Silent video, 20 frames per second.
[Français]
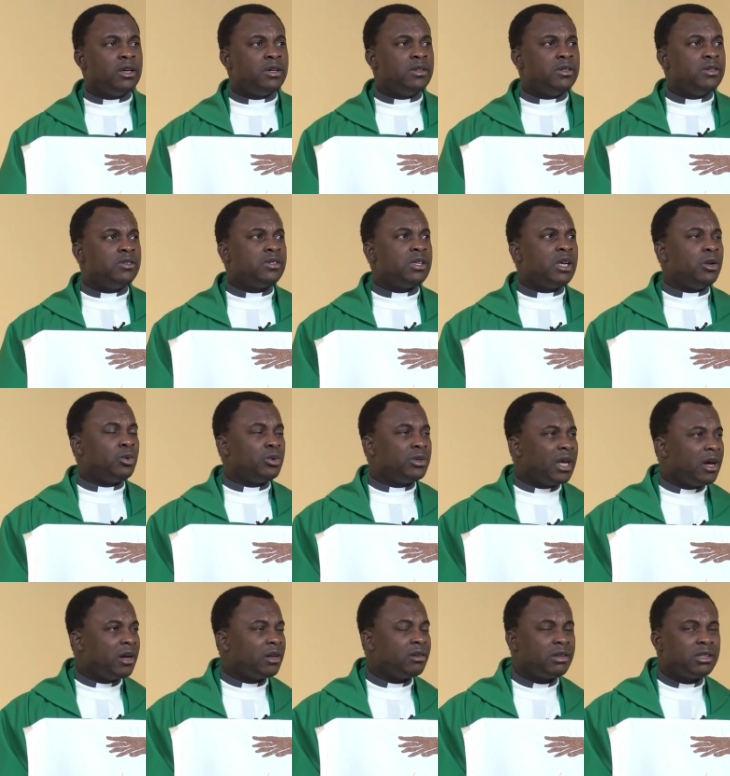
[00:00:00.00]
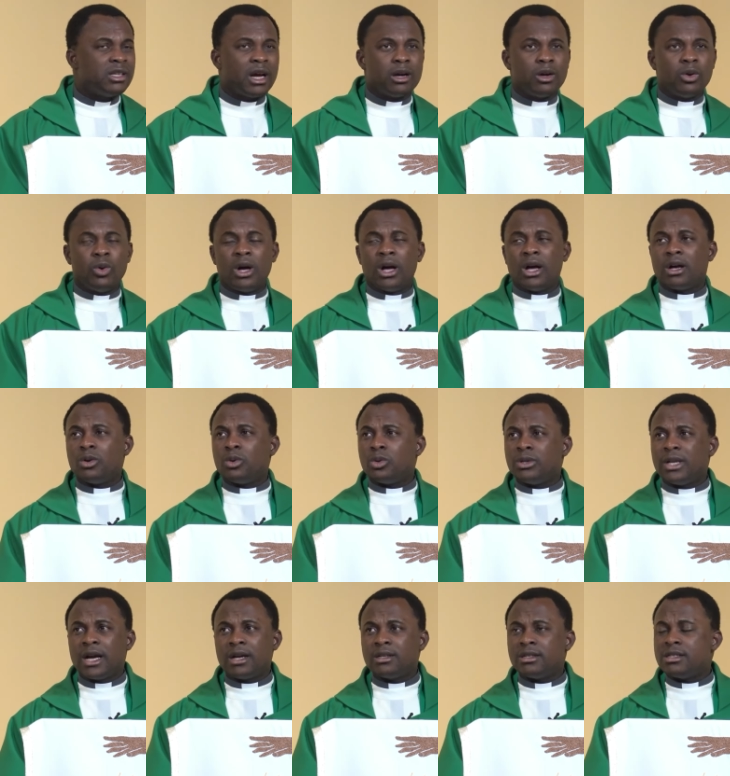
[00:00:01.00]
c'est le temps de ta gloire, le
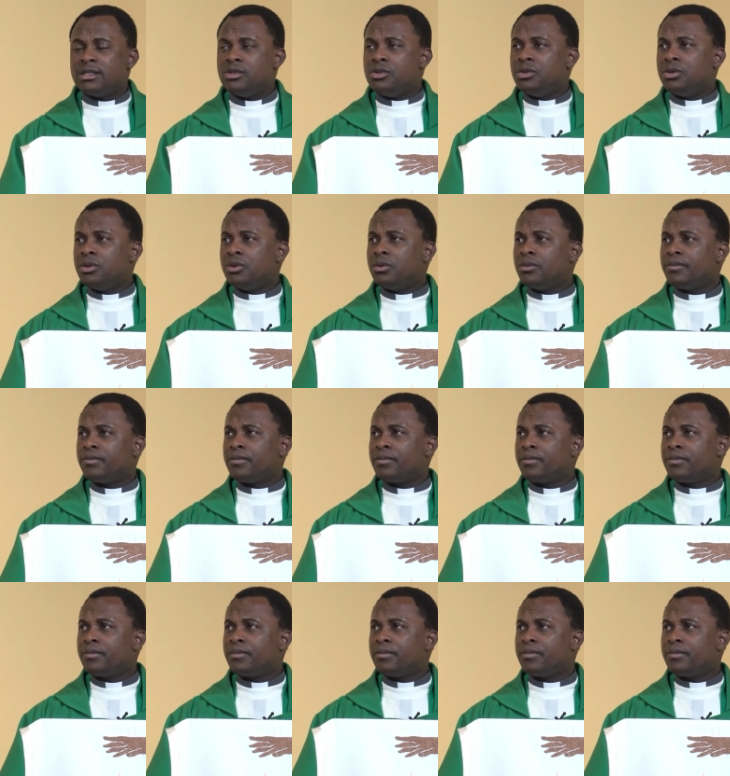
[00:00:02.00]
temps de Dieu,